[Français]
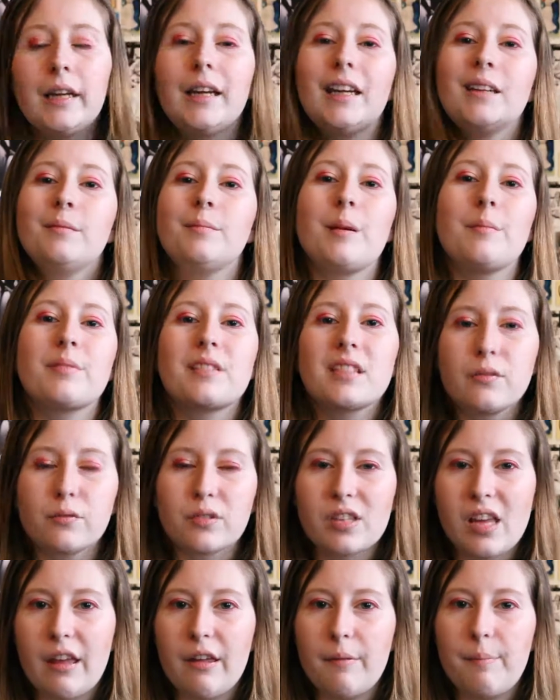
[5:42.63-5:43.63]
Et même si
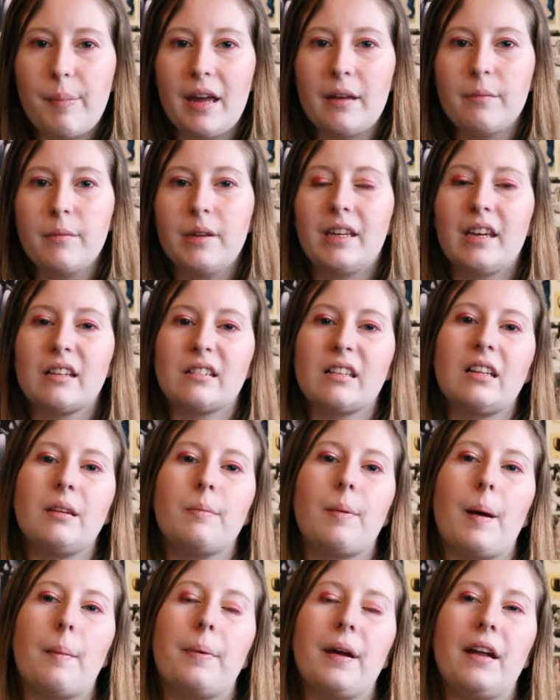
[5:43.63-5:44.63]
vous n'avez pas aimé Casa des
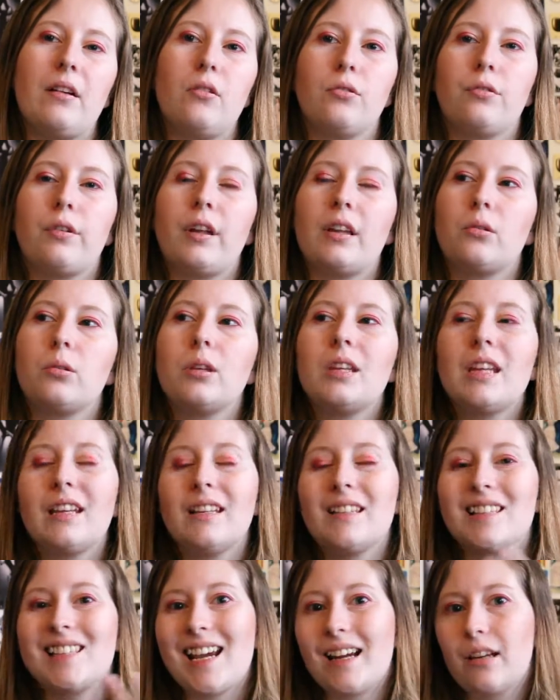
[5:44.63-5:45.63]
Papel, le fait qu'il y ait
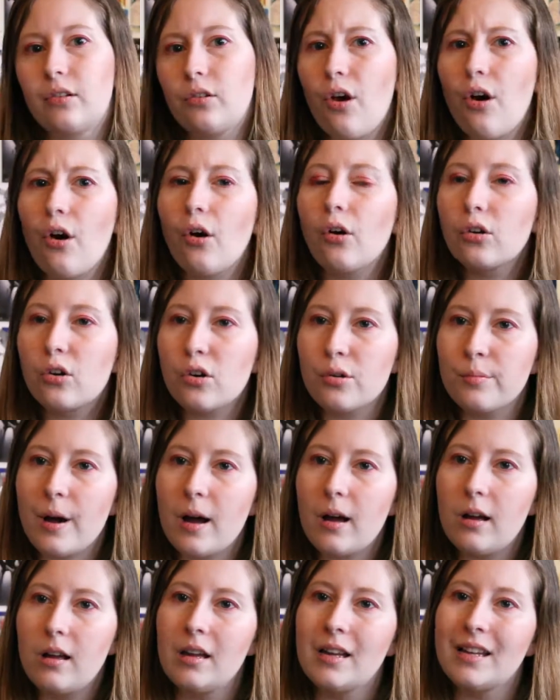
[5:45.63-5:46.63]
des acteurs en
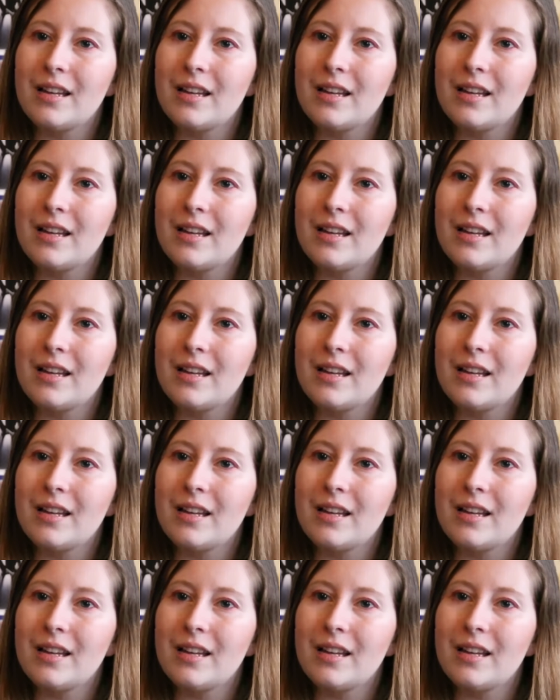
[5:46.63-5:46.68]
commun,